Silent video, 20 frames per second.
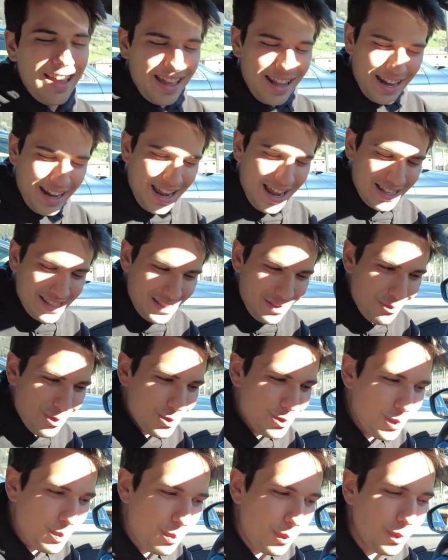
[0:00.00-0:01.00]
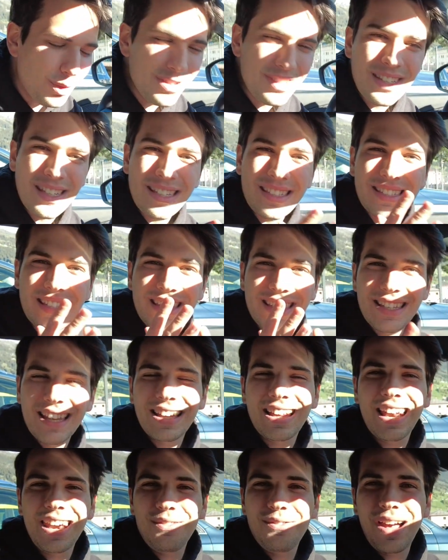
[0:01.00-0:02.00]
Ragazzi a questo punto se
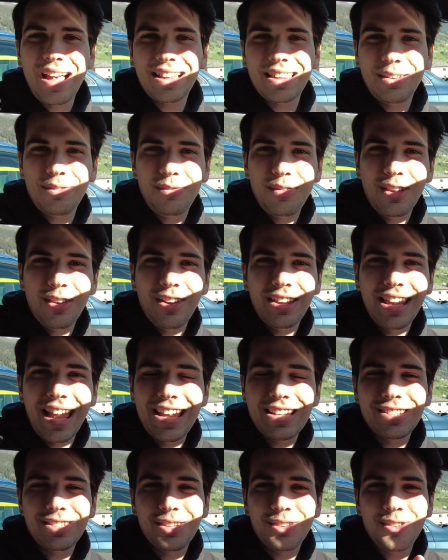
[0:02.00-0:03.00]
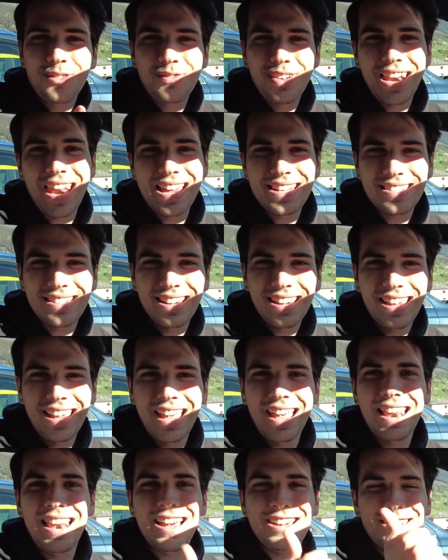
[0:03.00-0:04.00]
siete arrivati fino adesso non vi resta
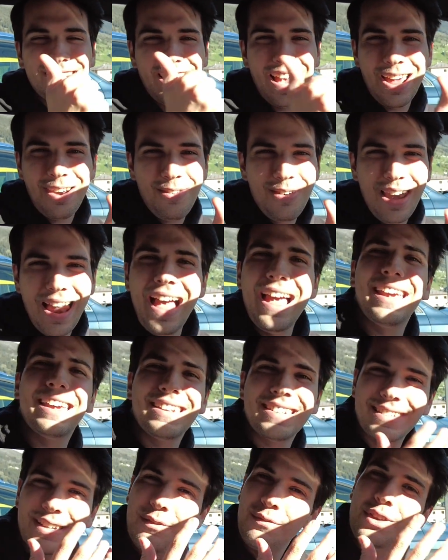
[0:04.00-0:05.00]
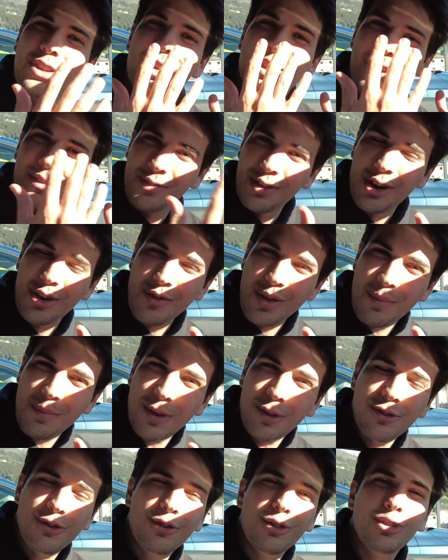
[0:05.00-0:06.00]
che lasciare un like se il video davvero vi è
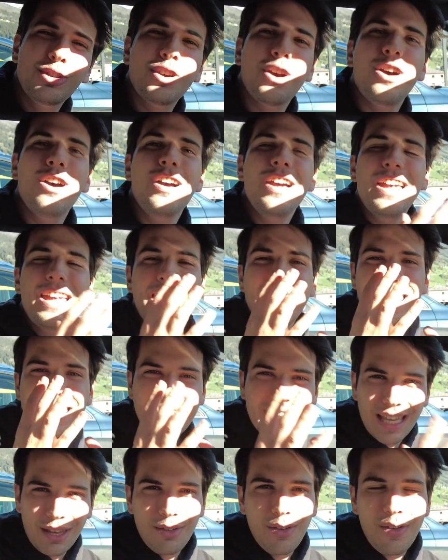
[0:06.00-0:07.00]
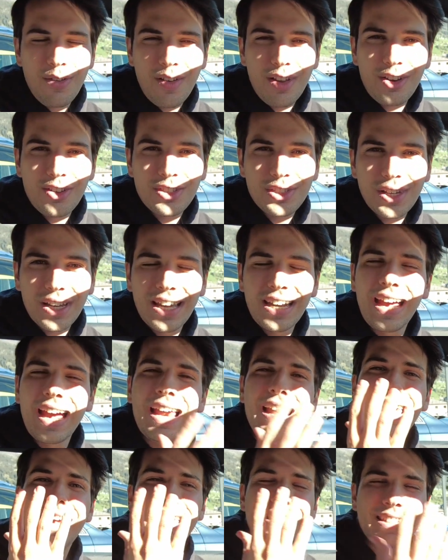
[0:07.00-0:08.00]
piaciuto, iscrivervi al nostro
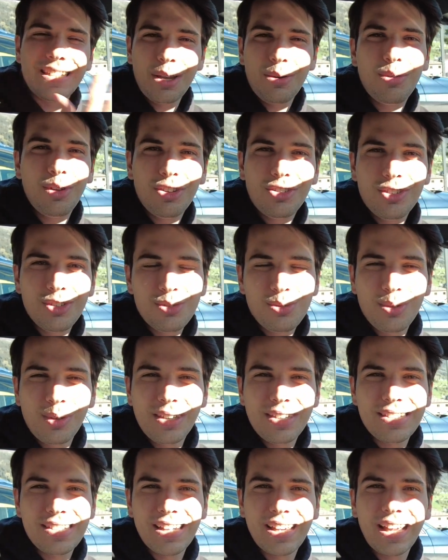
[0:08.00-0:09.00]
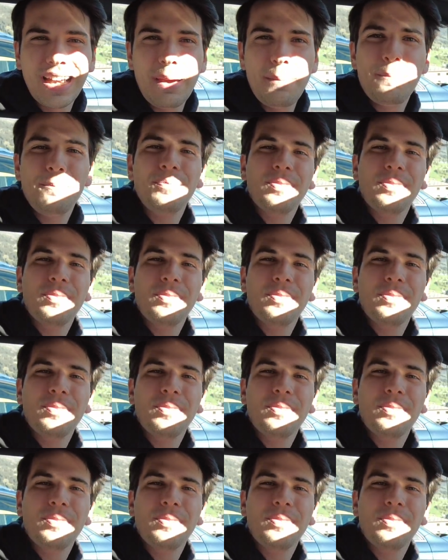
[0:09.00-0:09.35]
canale e seguirci su Instagram.